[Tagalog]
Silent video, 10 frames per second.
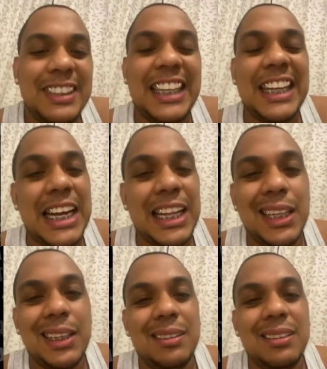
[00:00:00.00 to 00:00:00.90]
Tingnan
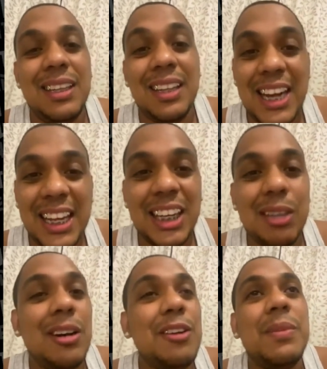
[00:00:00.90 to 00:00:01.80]
natin. Tingnan natin
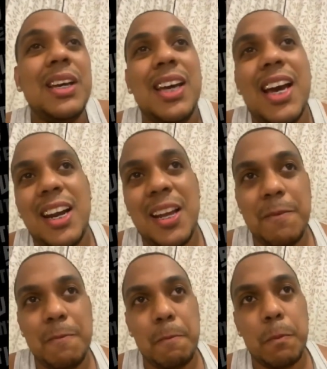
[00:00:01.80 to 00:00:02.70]
kung ano mangyayari.